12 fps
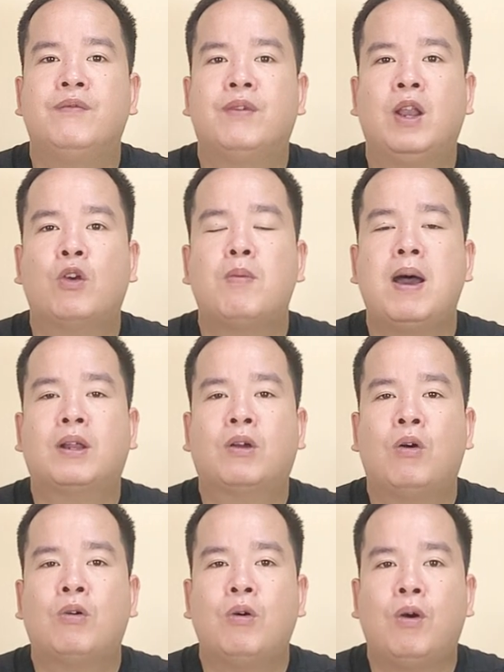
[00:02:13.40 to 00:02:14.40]
Và nếu các bạn
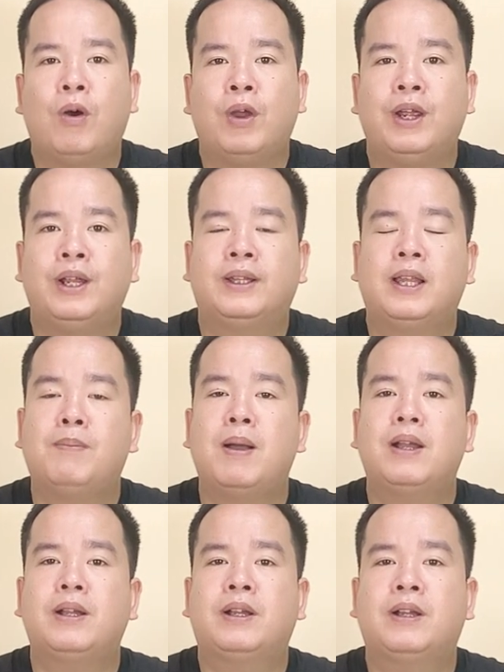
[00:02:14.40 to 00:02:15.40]
có câu hỏi, thắc
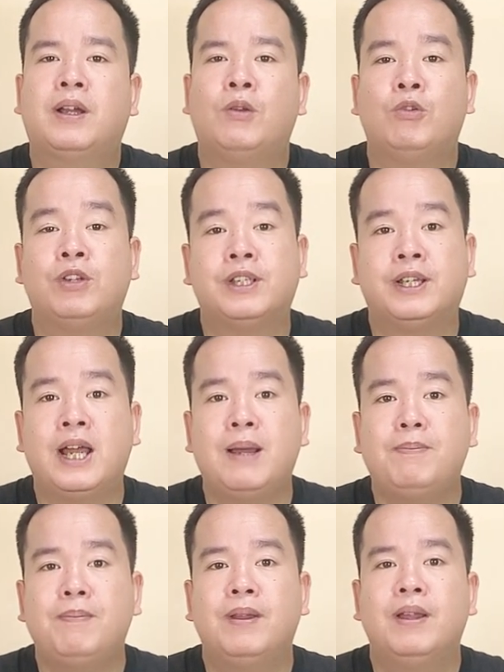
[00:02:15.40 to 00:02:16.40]
mắc cần hỗ trợ giải đáp